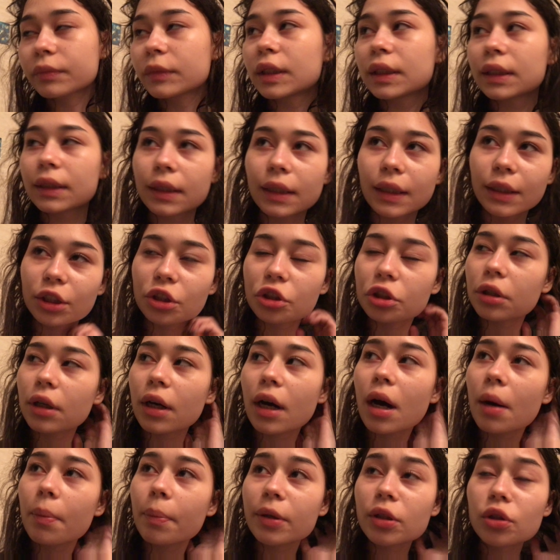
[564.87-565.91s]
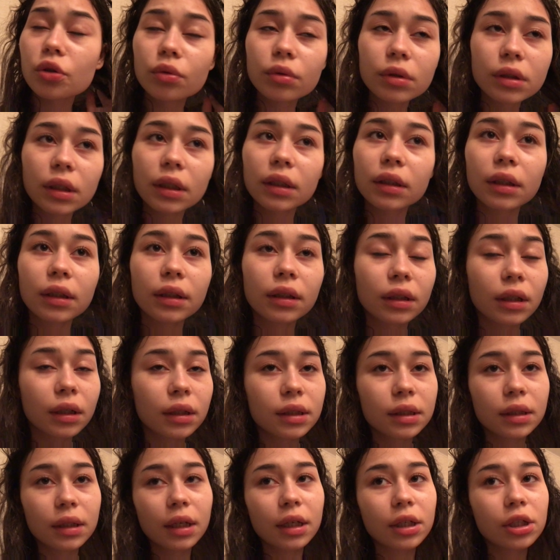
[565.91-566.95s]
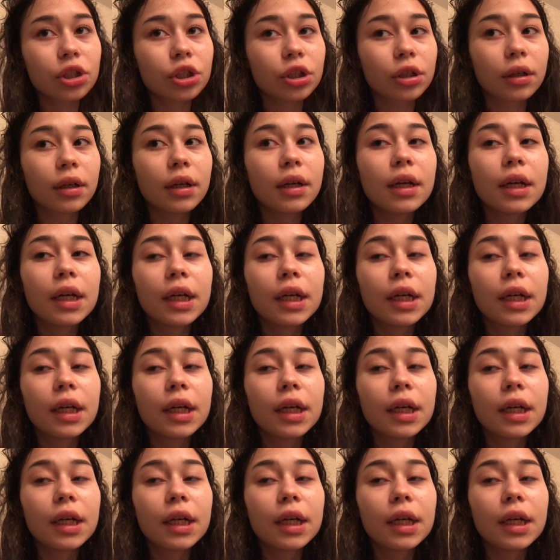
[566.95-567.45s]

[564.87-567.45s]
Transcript: страшно. А по сути это не так страшно.